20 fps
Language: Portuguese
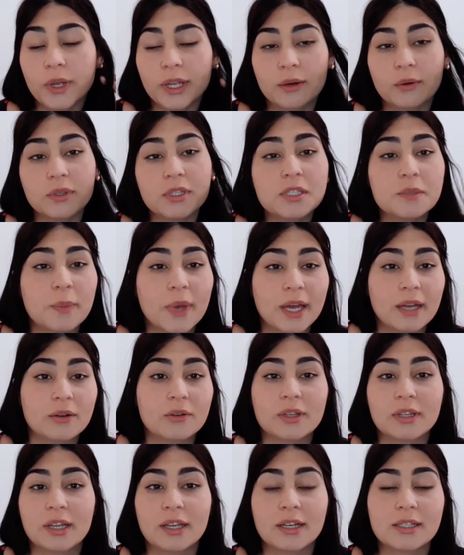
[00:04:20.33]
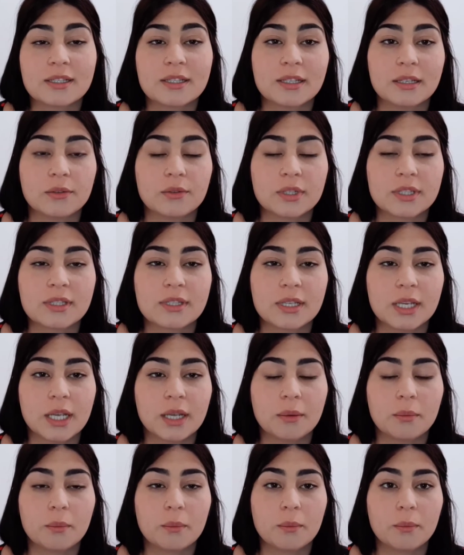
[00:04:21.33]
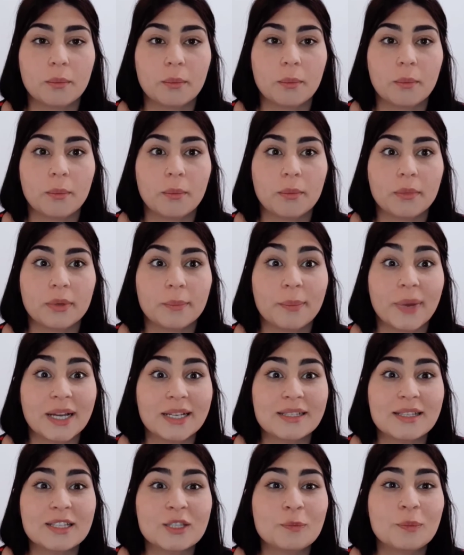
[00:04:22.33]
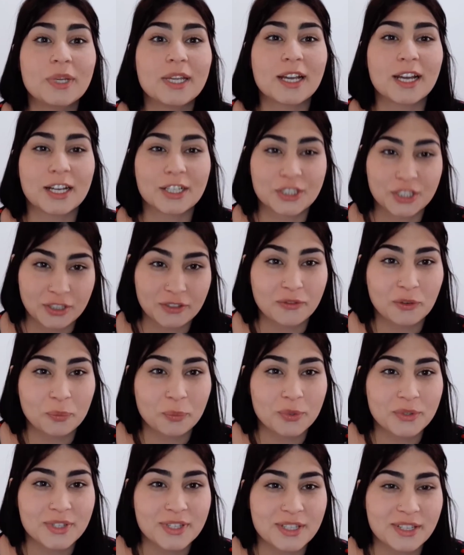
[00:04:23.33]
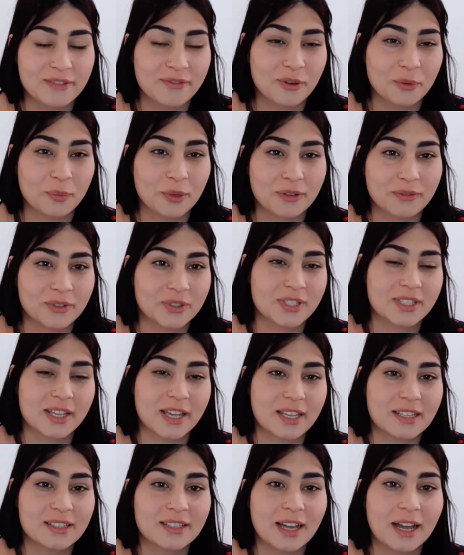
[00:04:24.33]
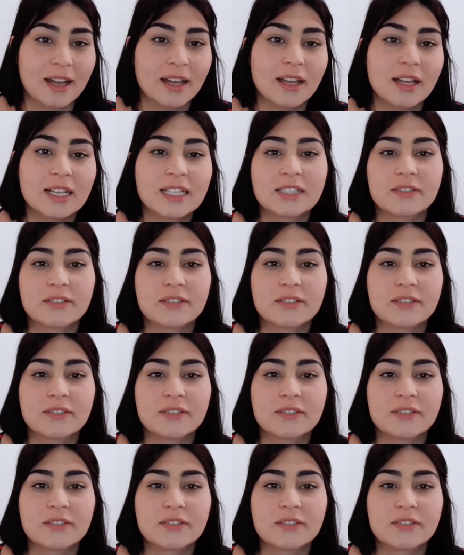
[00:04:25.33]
Eu espero que tenha sido, assim, mais explicativo possível para vocês, tá?